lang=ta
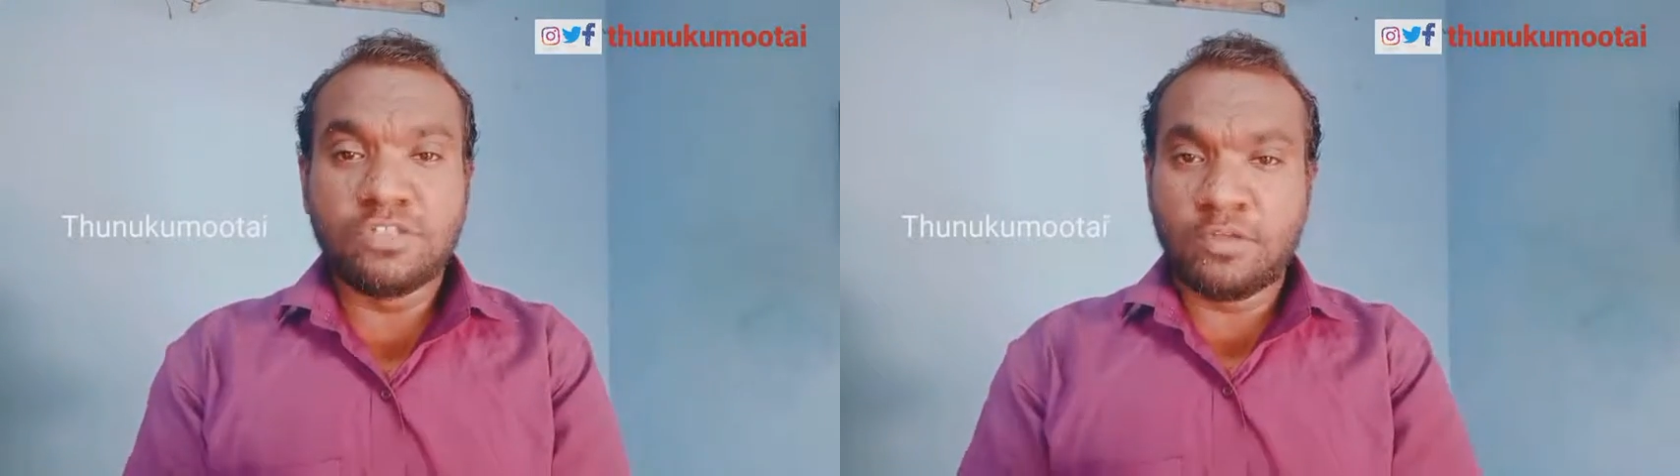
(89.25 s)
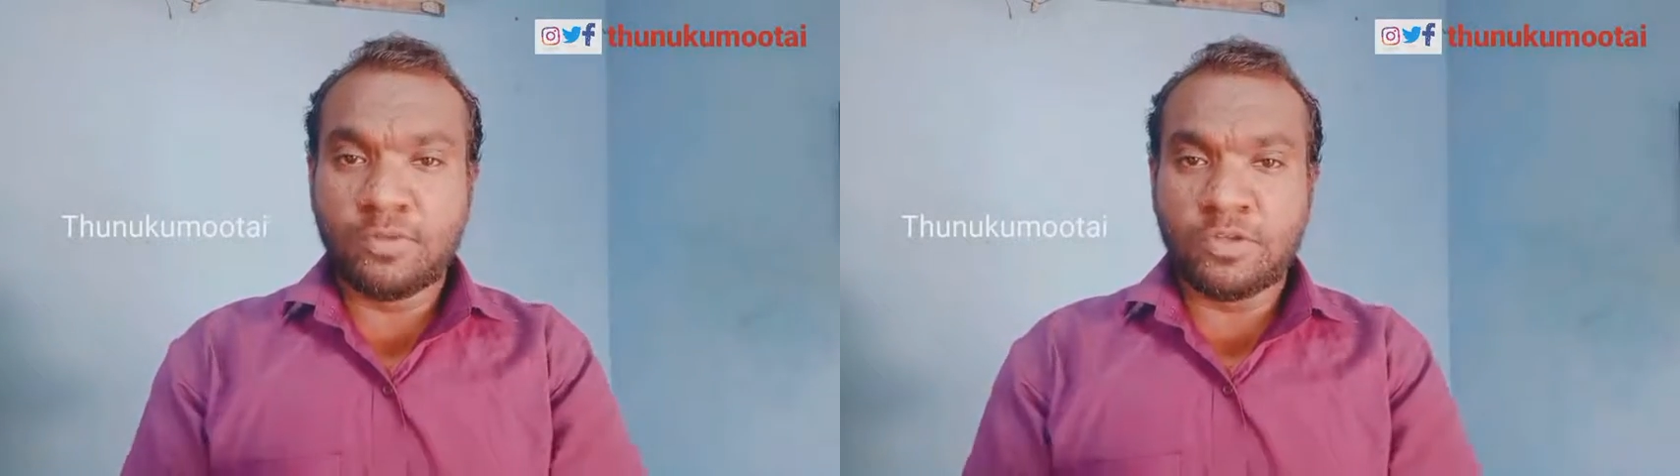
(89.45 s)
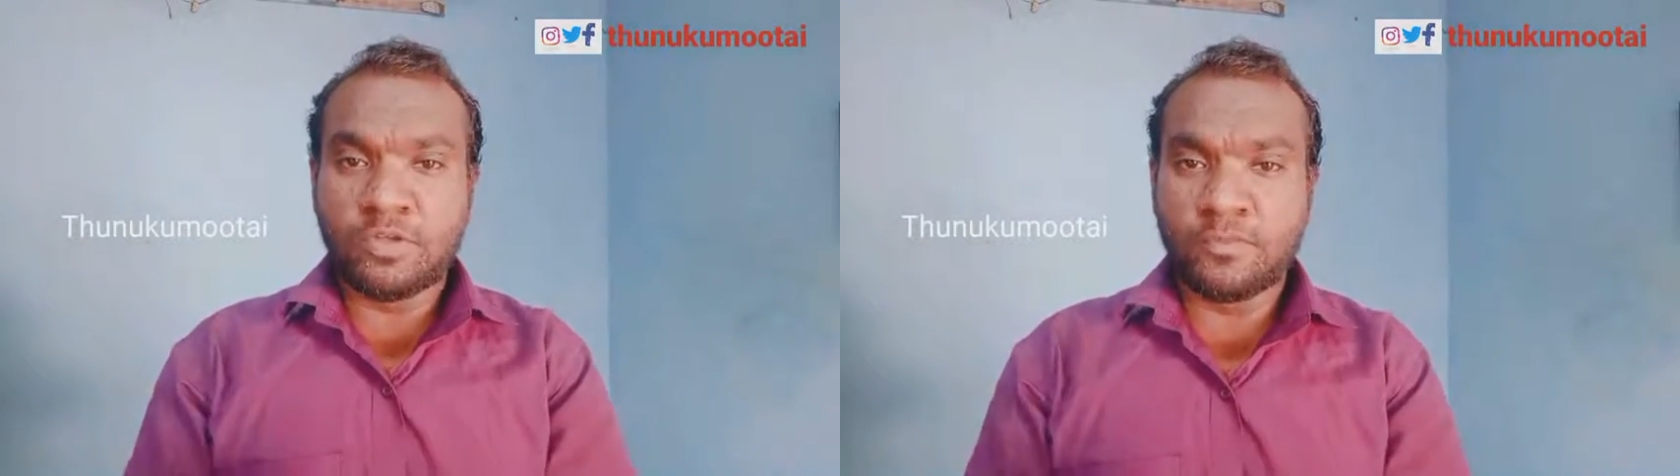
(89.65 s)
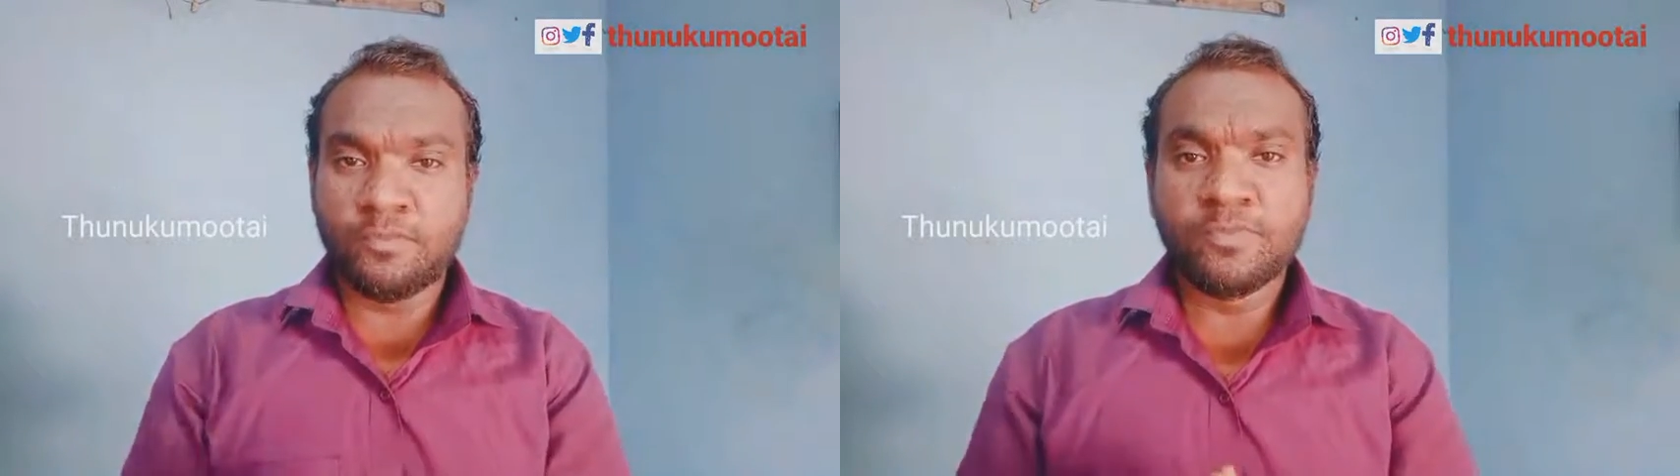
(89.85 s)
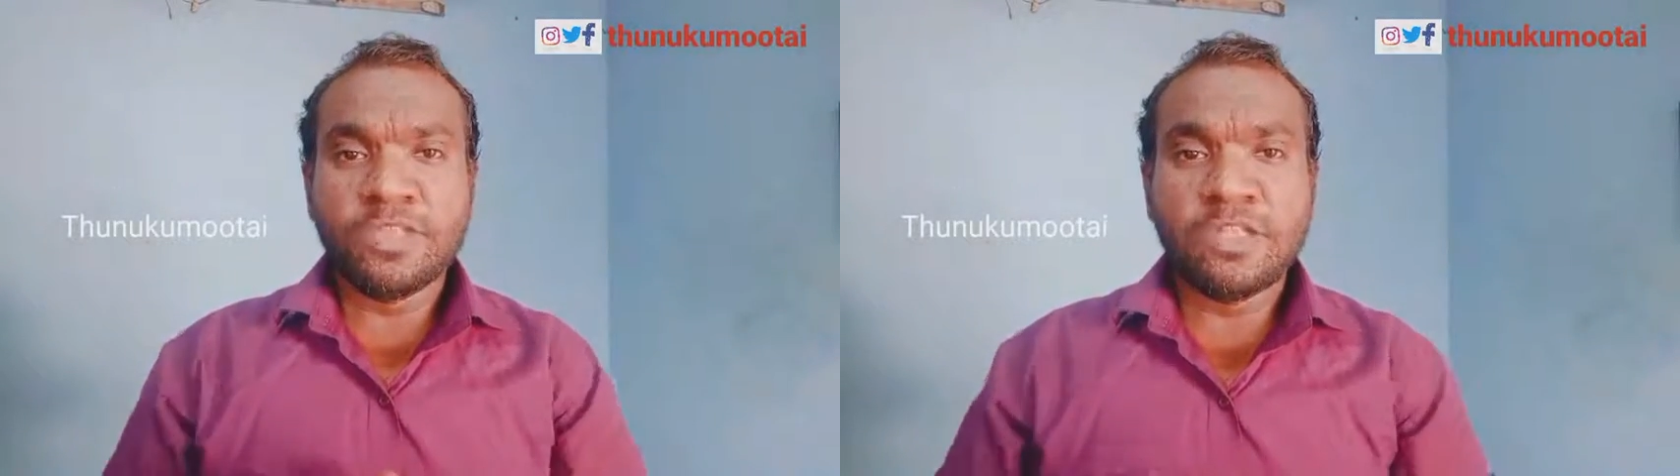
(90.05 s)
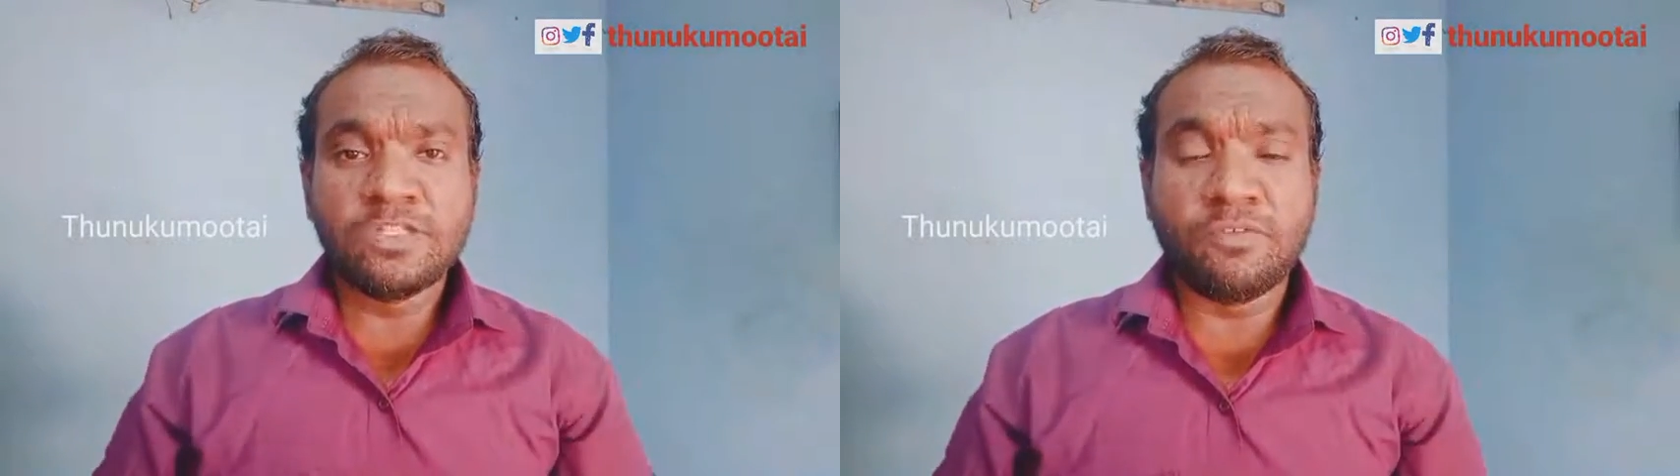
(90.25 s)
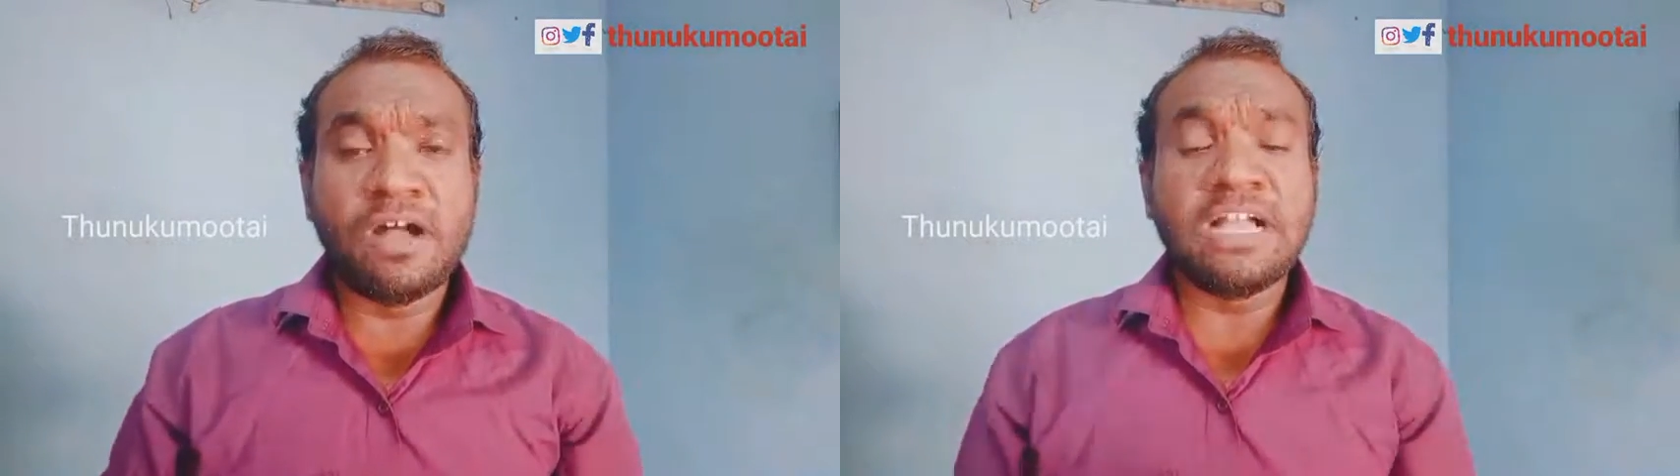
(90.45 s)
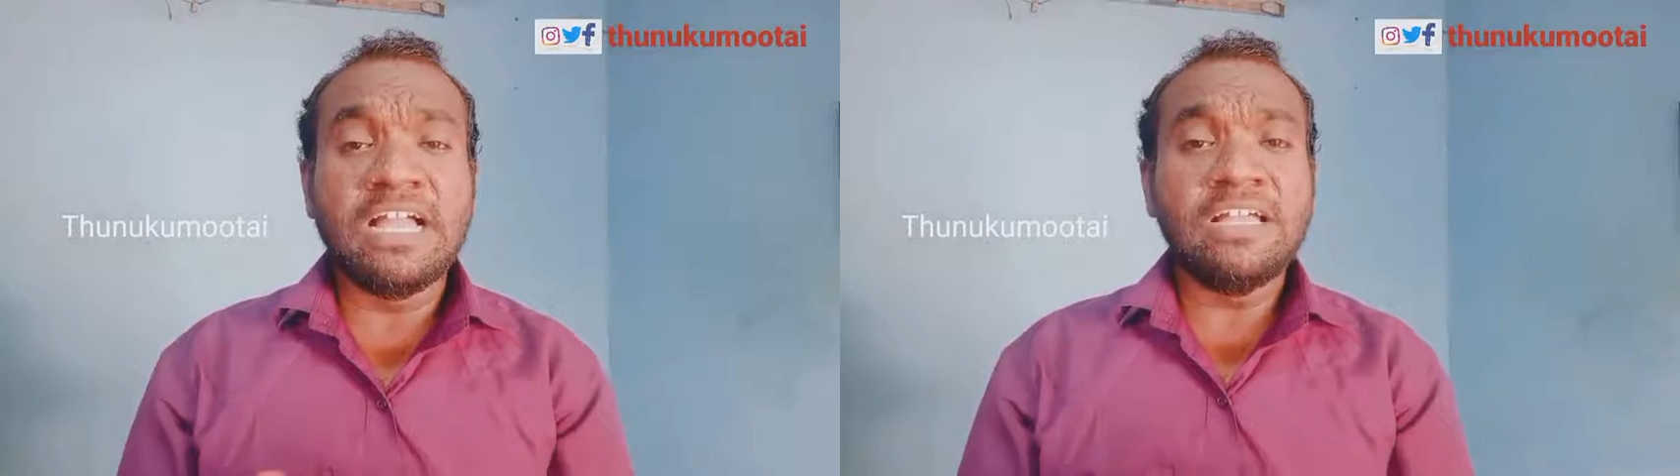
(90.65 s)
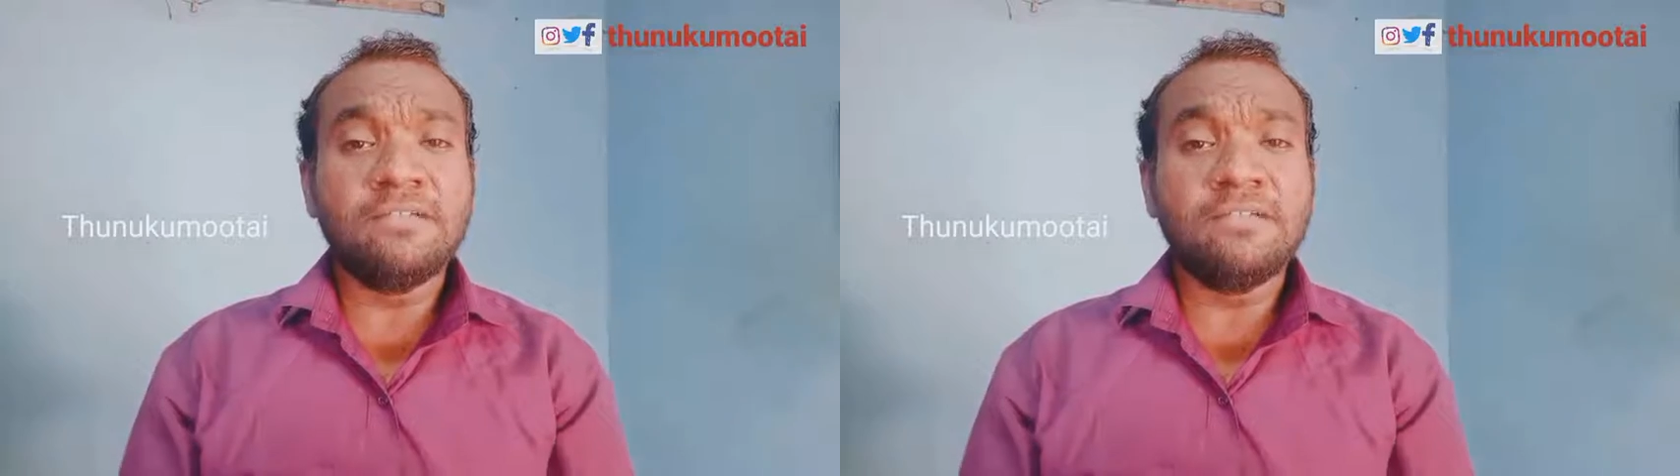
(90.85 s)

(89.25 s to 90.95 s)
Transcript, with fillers: சொல்ல போகிறோம் ஸோ வாங்க